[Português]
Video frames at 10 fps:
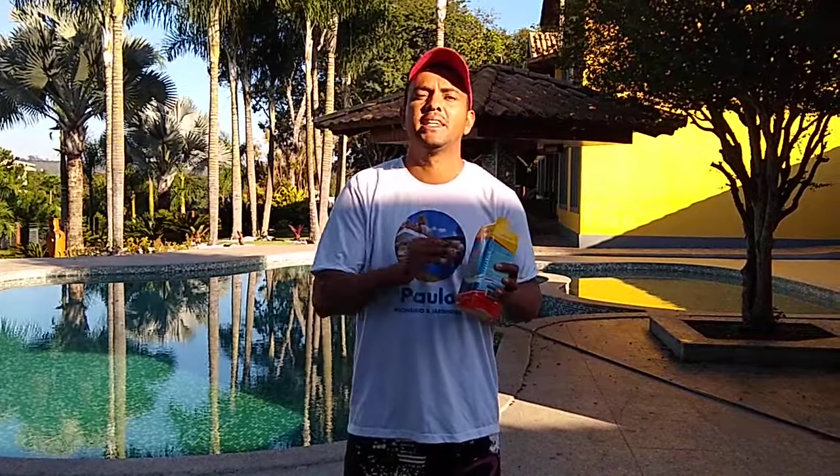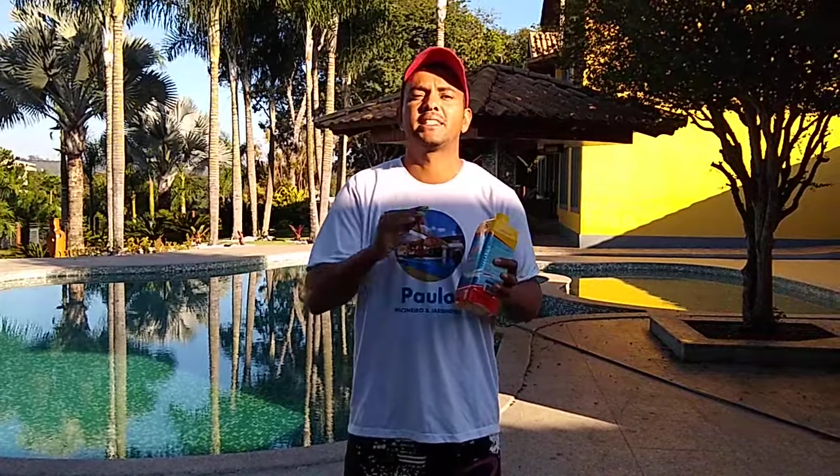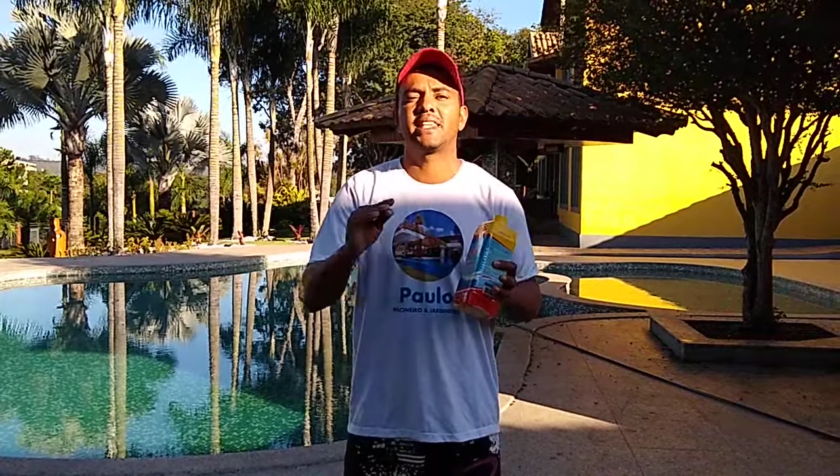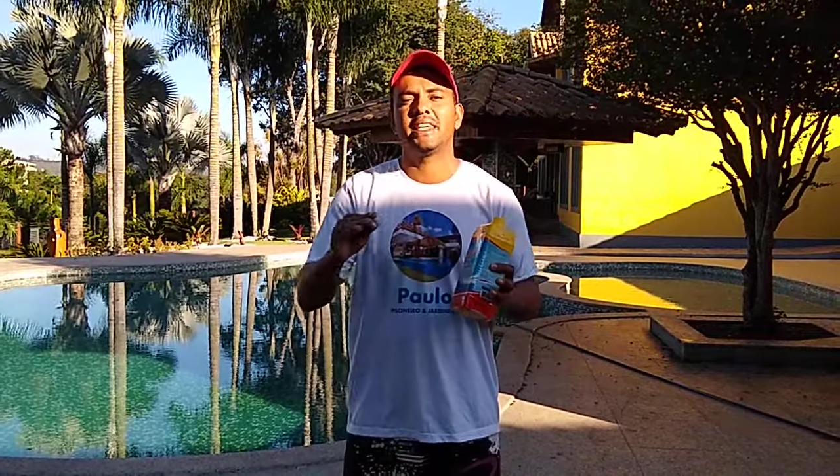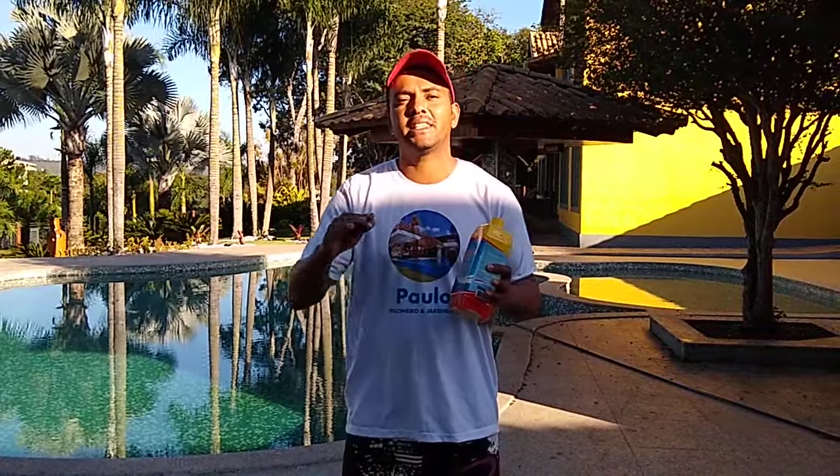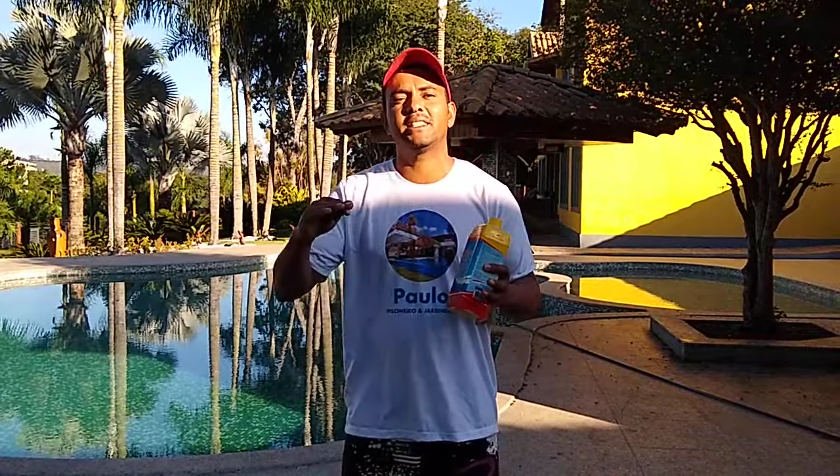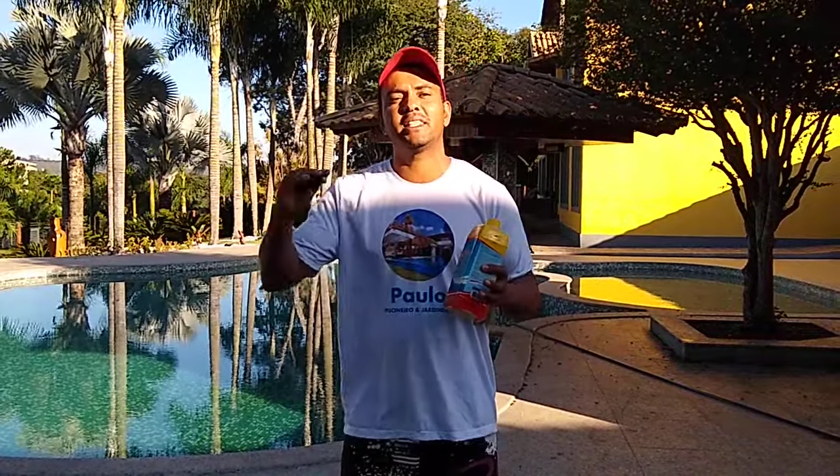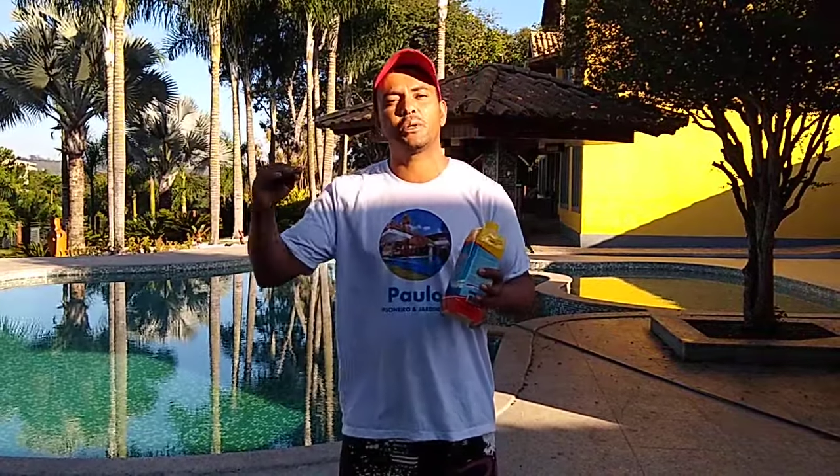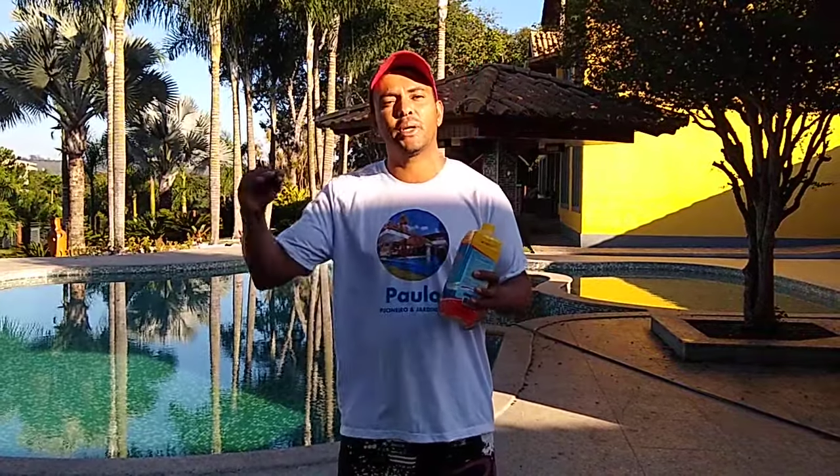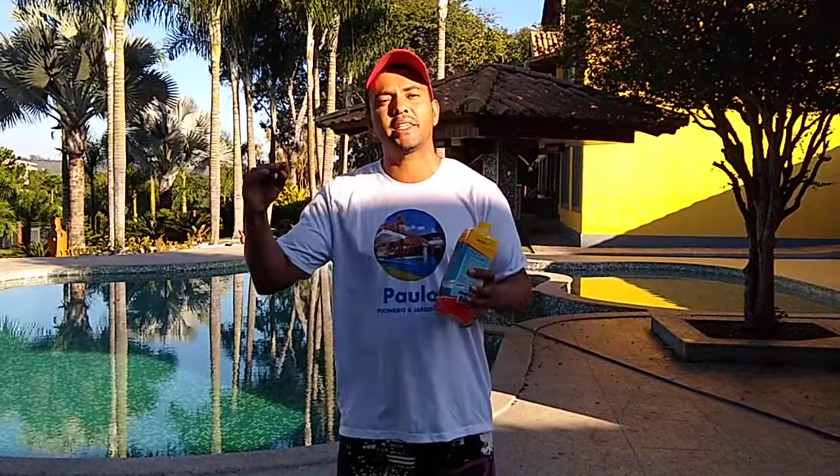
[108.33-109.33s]

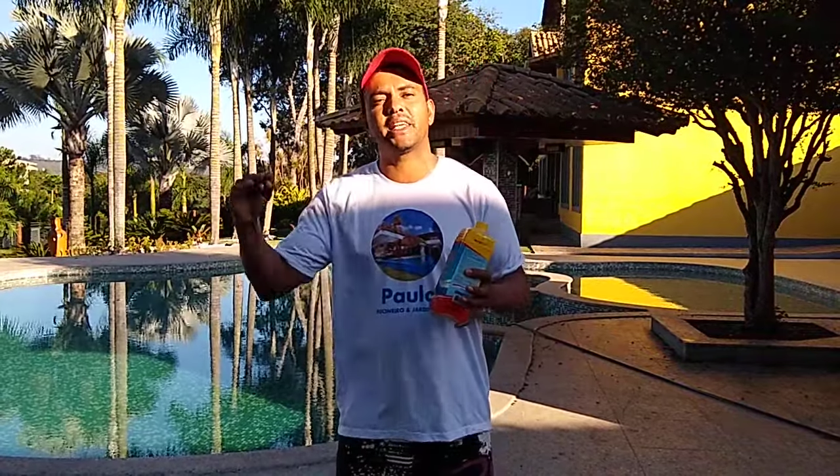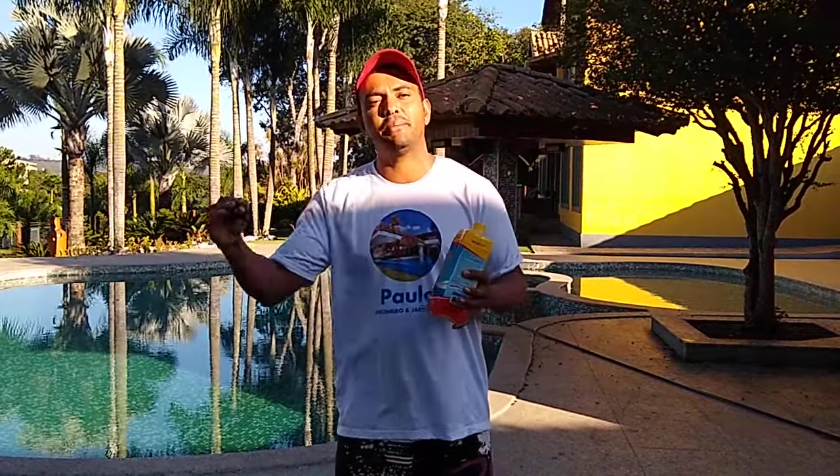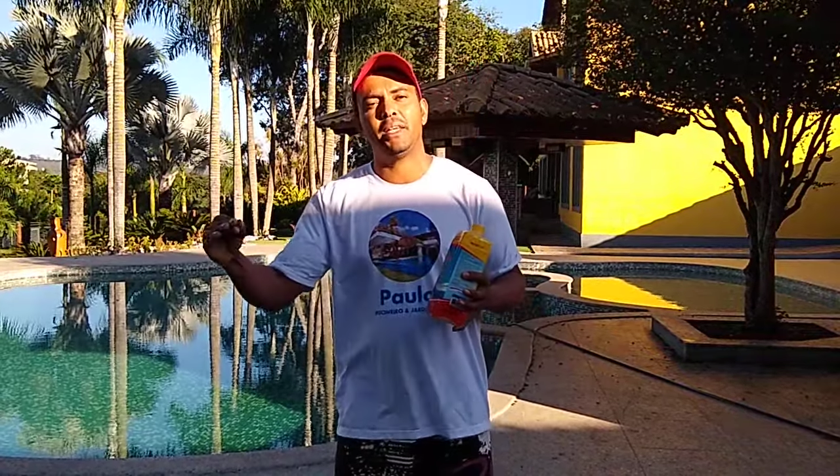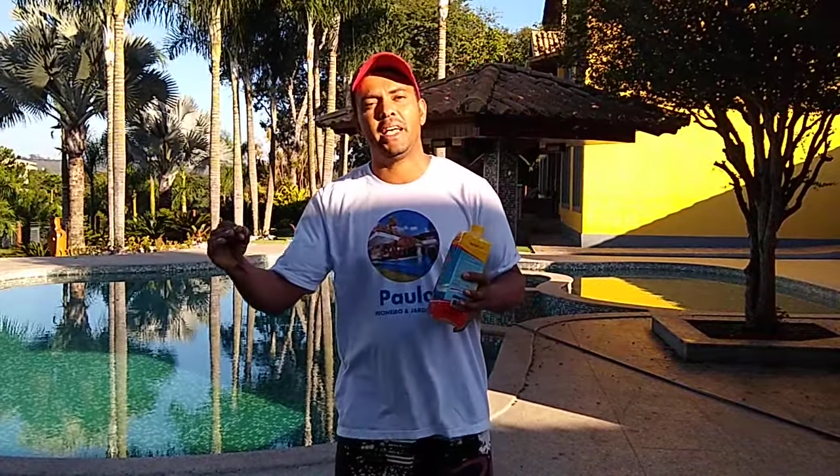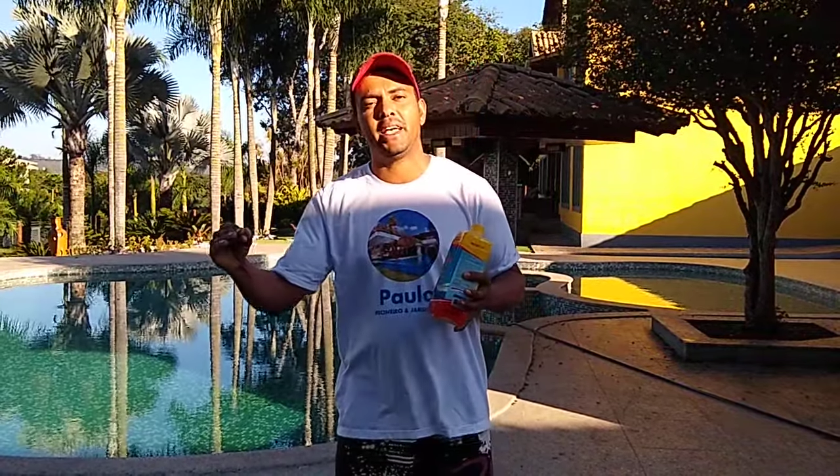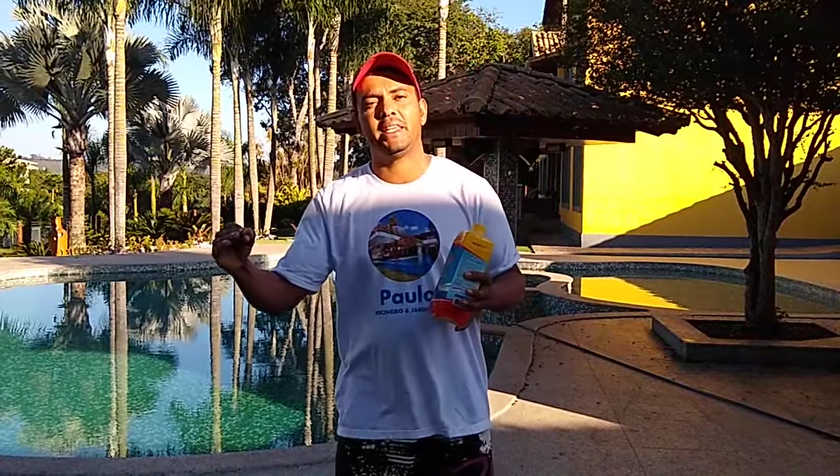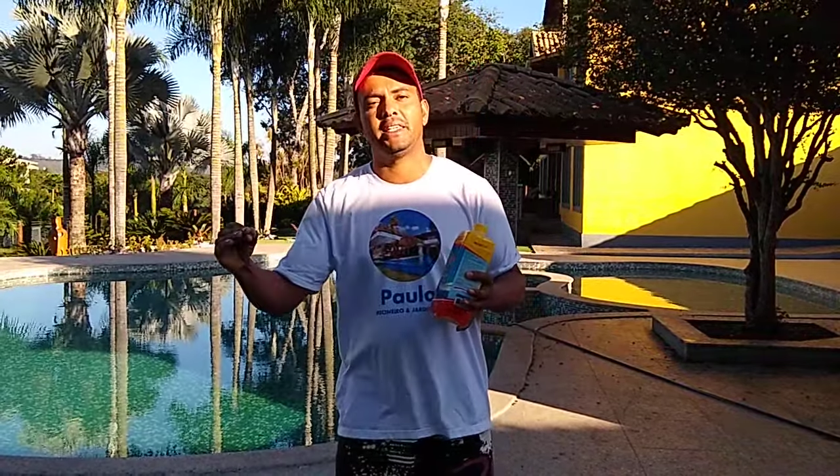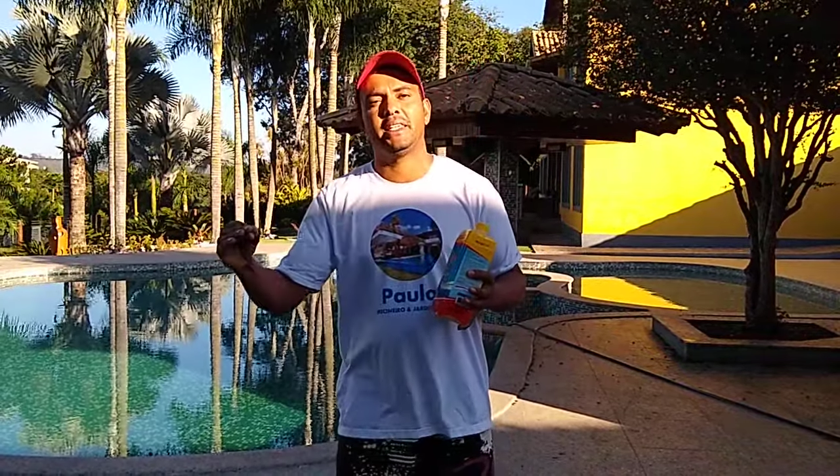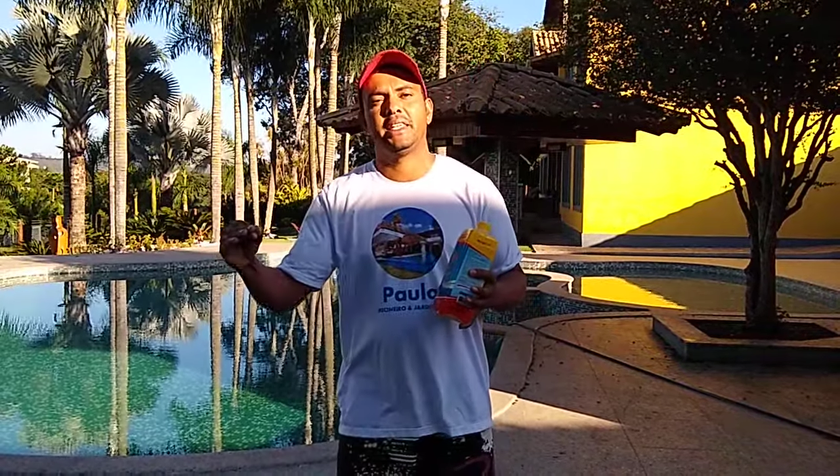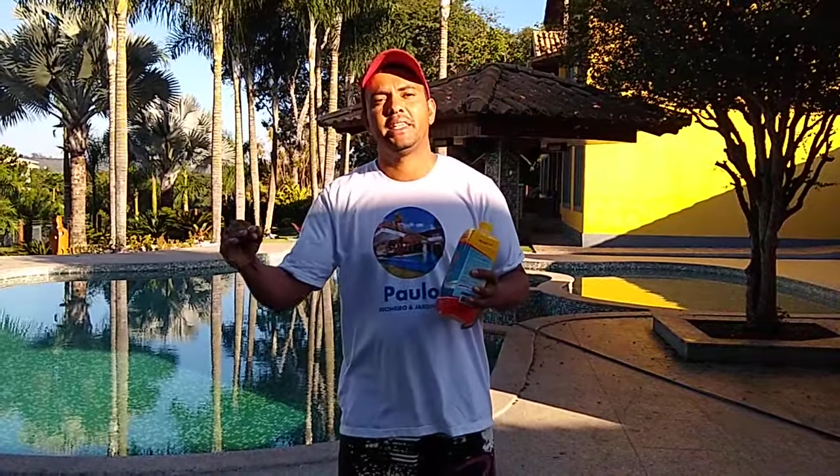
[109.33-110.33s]
150 ml